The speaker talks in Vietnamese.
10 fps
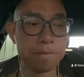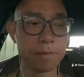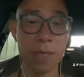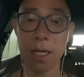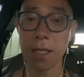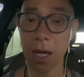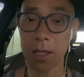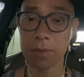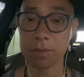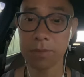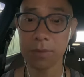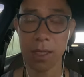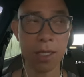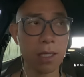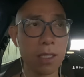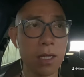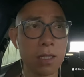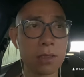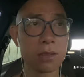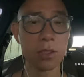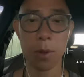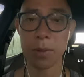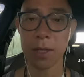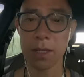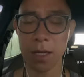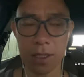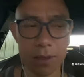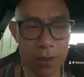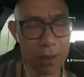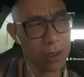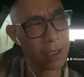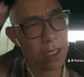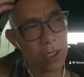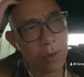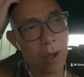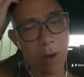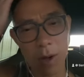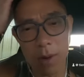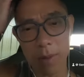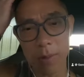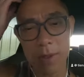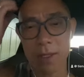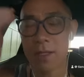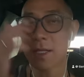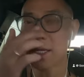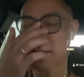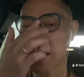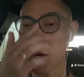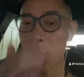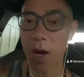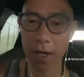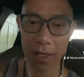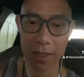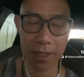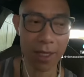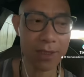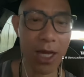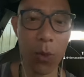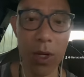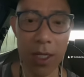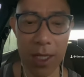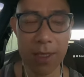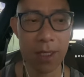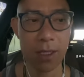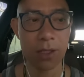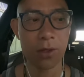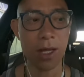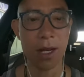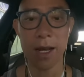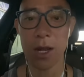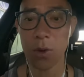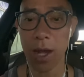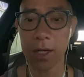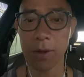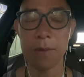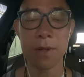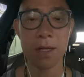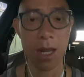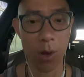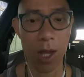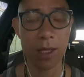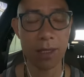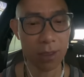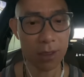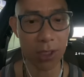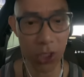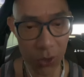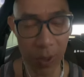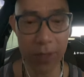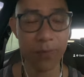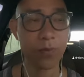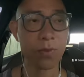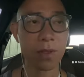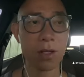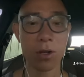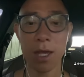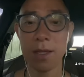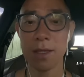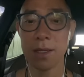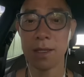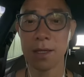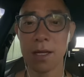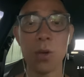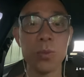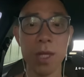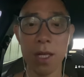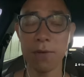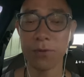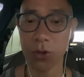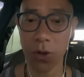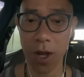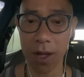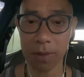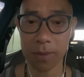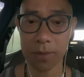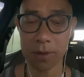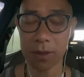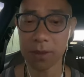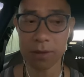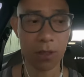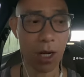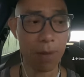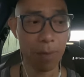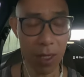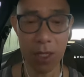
thằng Nhật nha thằng Nhật đúng không thằng Nhật như thằng Nhật đúng không? Oh, không không thằng Taiwan ok Taiwanese có nghĩa là Đài Loan đúng không Đài Loan nhận được tiền của Mỹ ok cái đồng tiền vừa rồi đó được gọi là Mỹ